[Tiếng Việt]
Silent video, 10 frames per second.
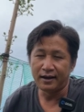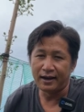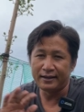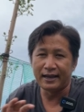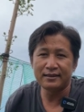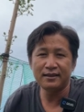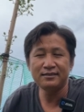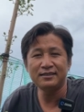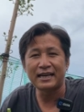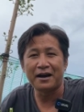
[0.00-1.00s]
À, dạ
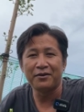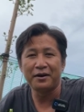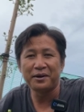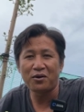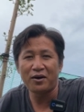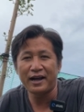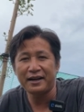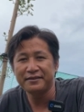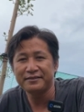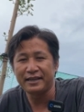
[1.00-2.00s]
Tuấn xin chào à, bà con
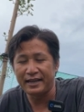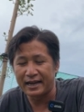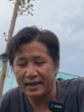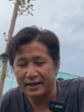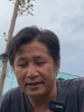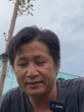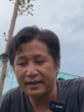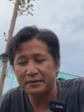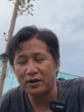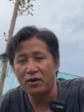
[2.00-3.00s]
ha Thì à, cái
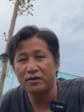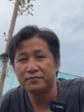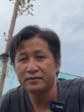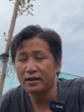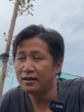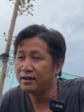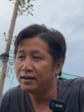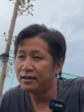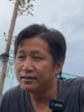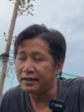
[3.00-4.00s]
này là bà con
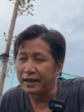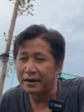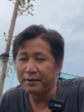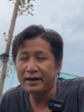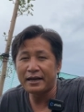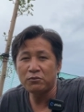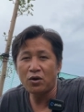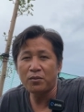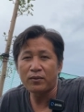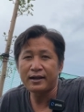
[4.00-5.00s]
Thì à, mới đây cũng
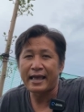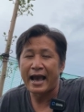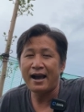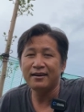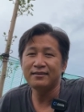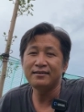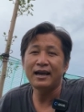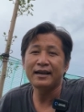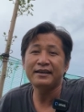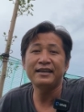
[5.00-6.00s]
có một khán giả ở
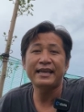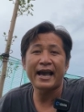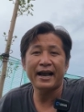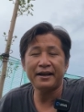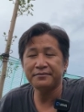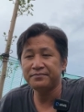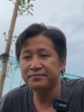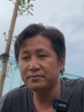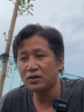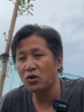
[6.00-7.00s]
dưới à, Kiên Giang á
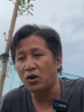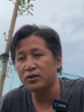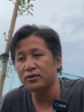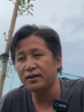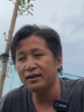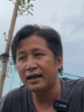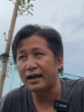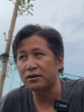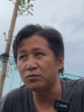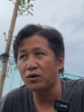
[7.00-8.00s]
Có gọi cho Tuấn
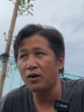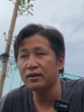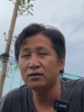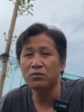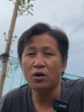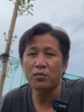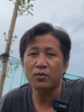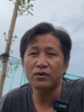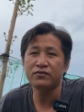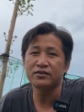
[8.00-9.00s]
là cũng có dưới cũng có
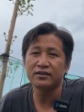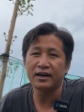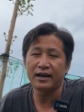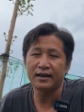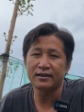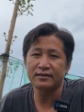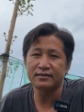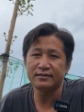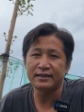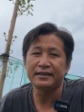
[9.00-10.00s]
một cái vườn à,
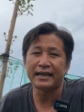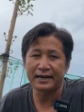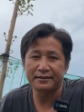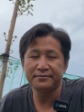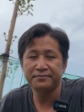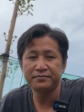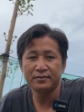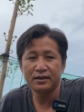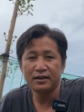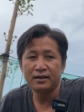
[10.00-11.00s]
dành dành
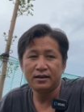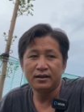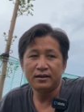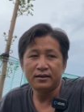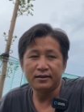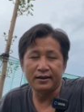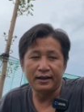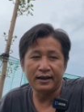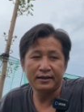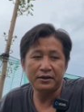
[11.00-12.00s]

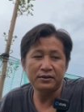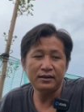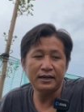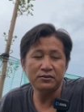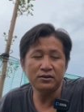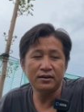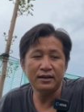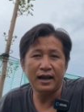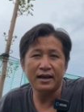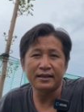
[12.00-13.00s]
để à, kêu Tuấn đi xuống
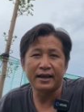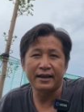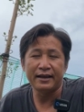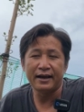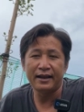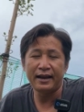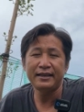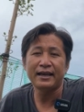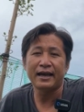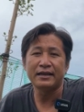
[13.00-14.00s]
dưới à, về à,
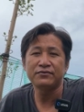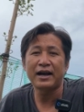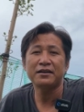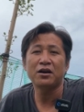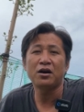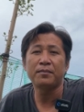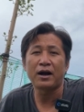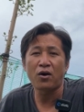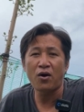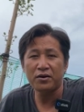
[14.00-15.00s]
lấy về điện phát cho
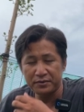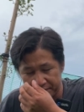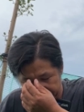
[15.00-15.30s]
bà con